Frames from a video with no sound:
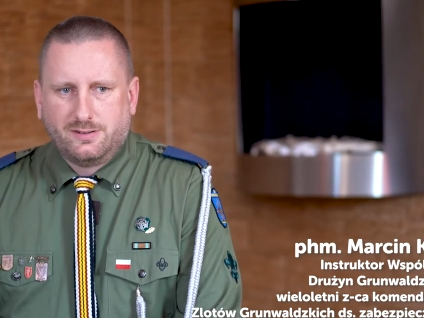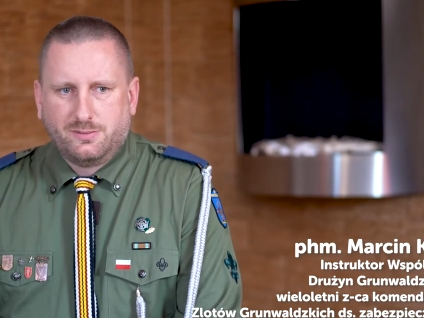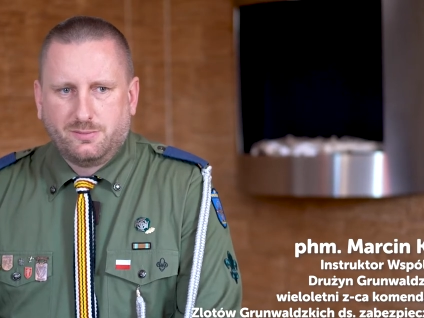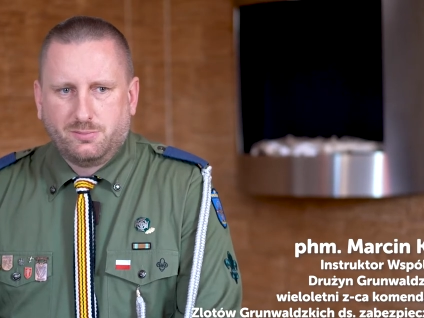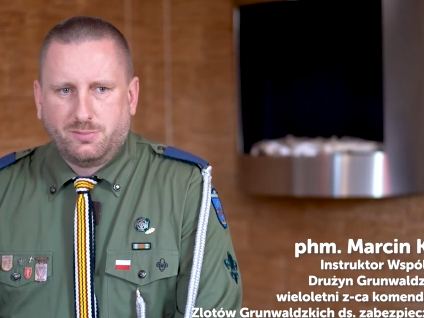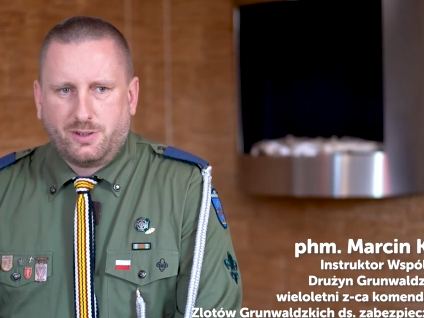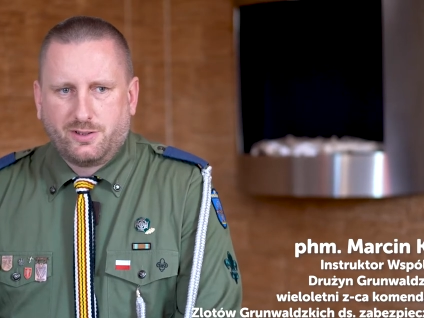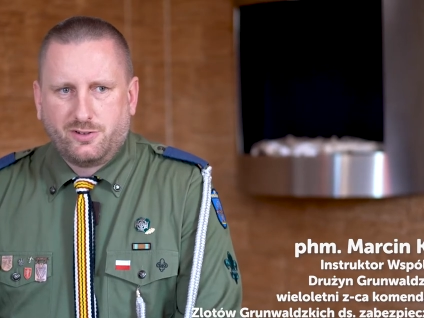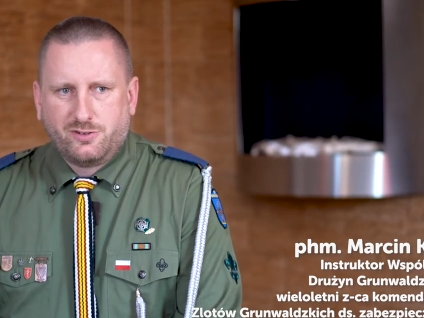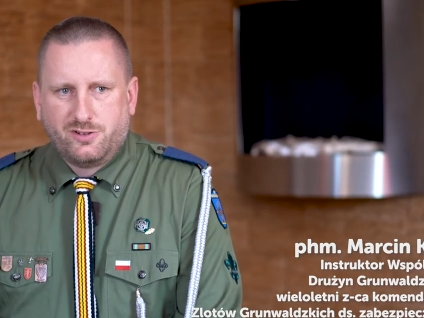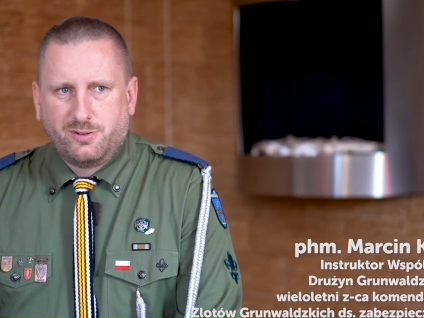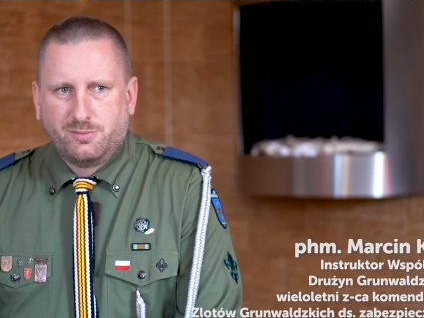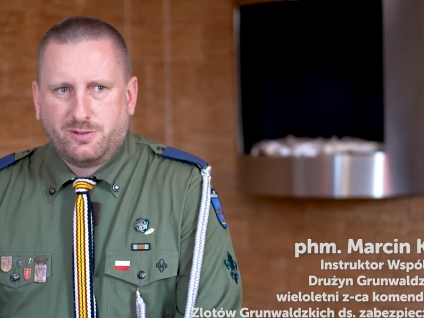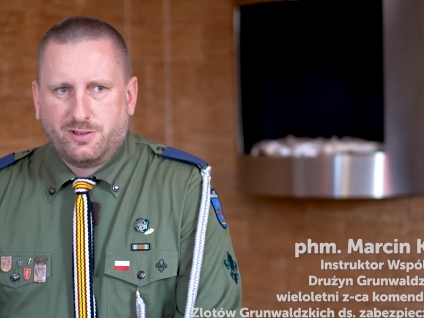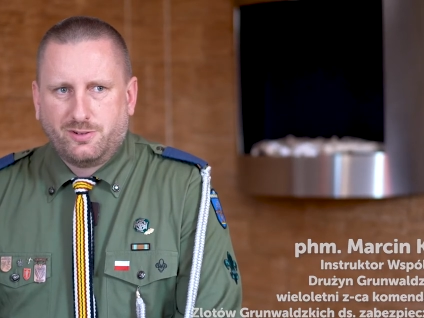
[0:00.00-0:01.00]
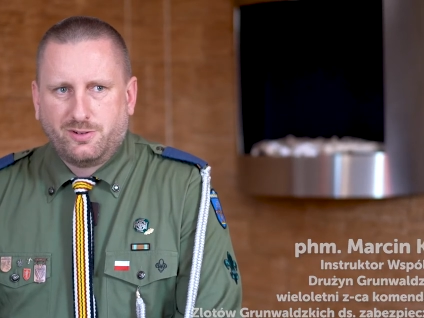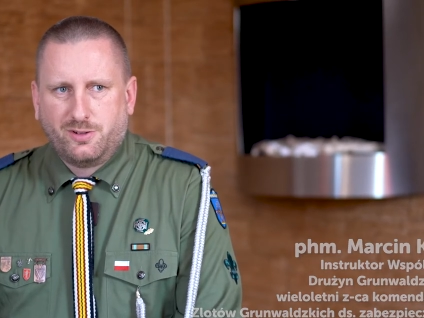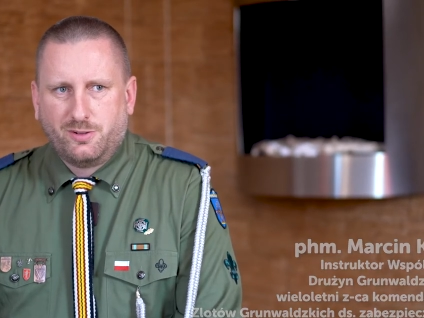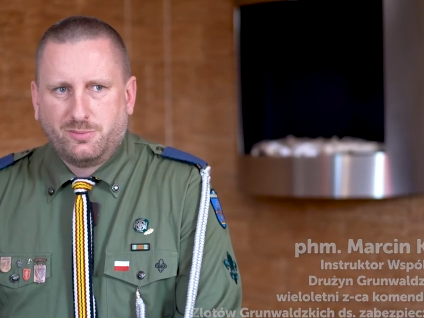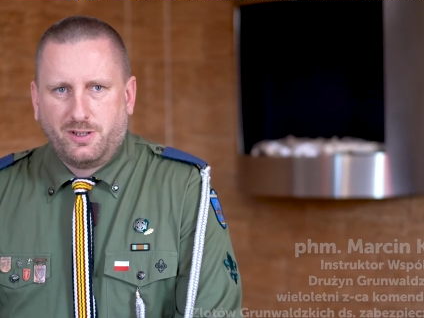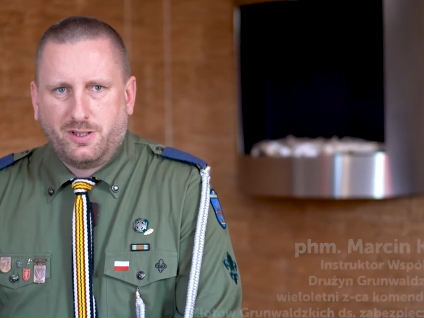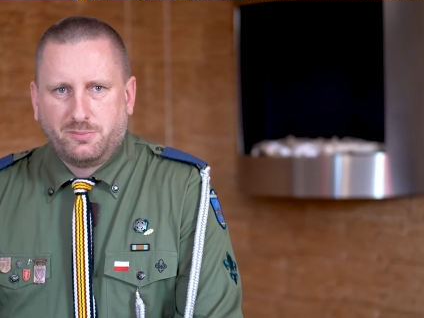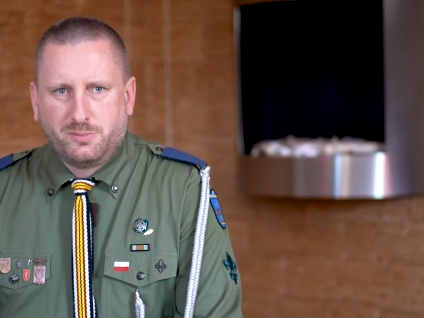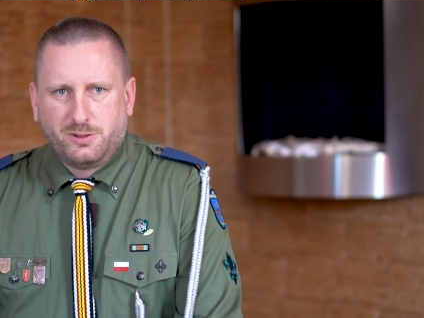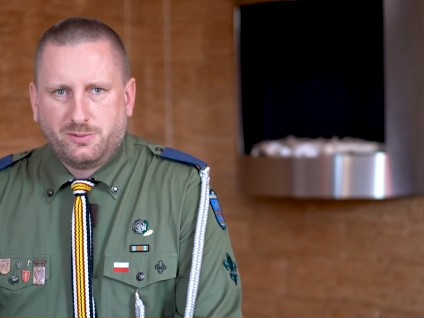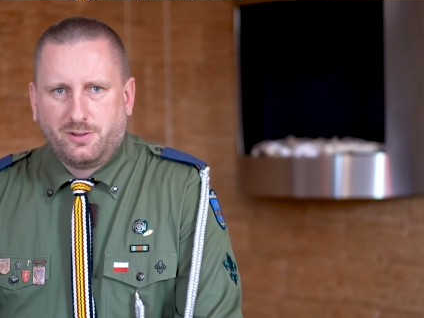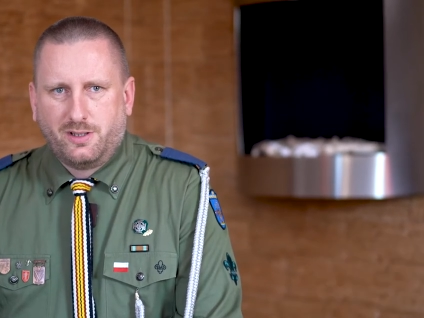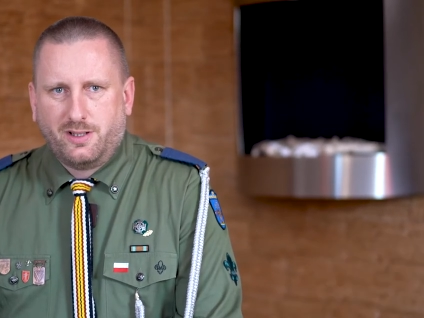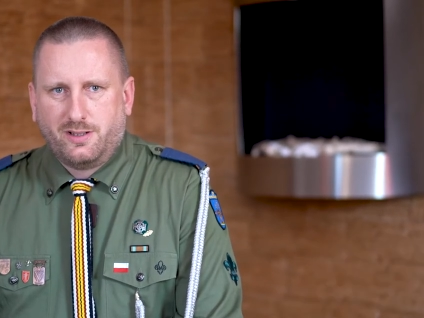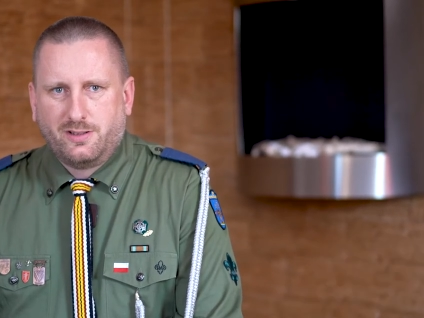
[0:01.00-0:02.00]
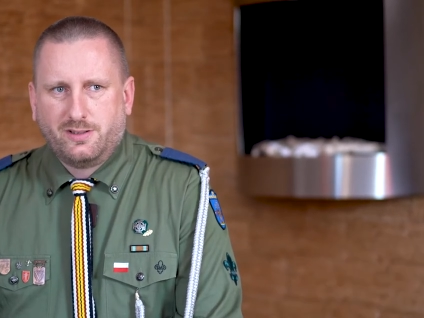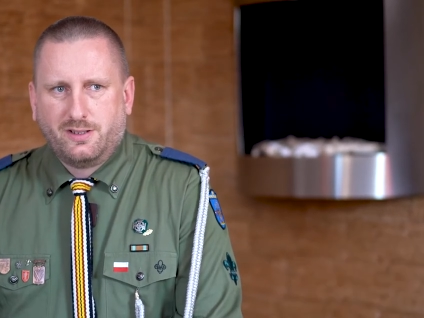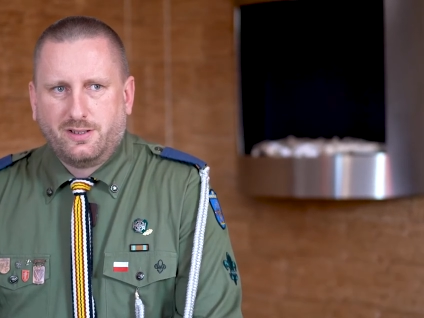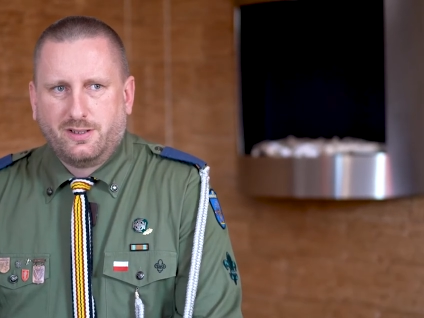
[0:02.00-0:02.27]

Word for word: bardzo ciepła osoba, miła,